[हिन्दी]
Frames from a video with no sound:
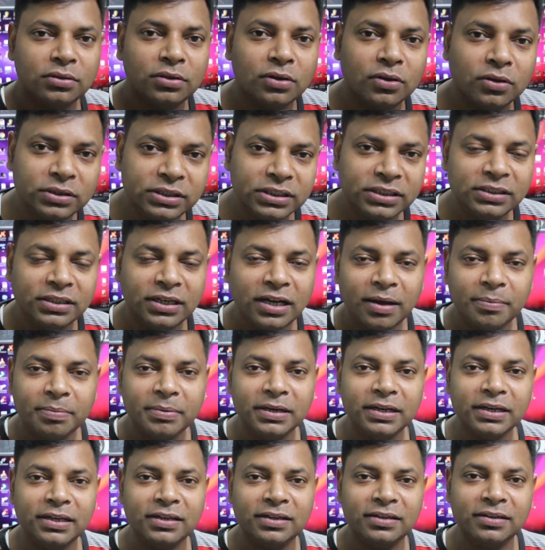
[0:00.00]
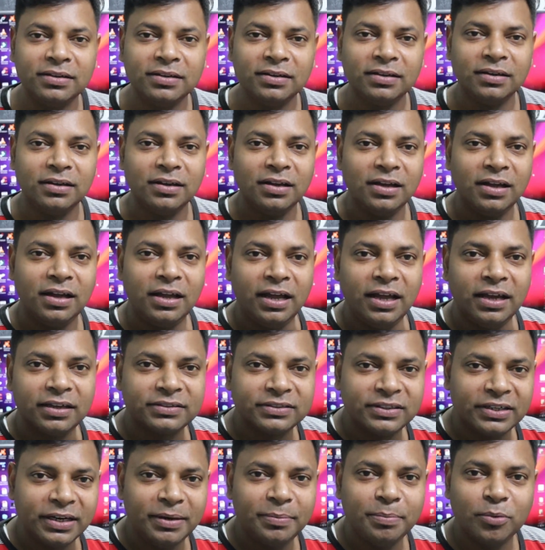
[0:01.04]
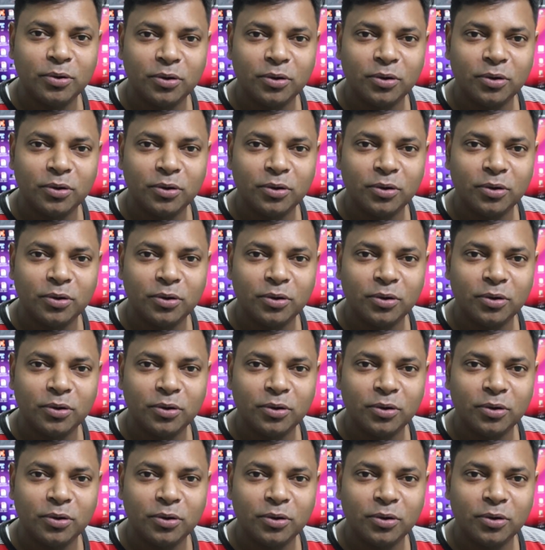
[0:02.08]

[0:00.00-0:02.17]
तो जी अपने एक्सट्रीम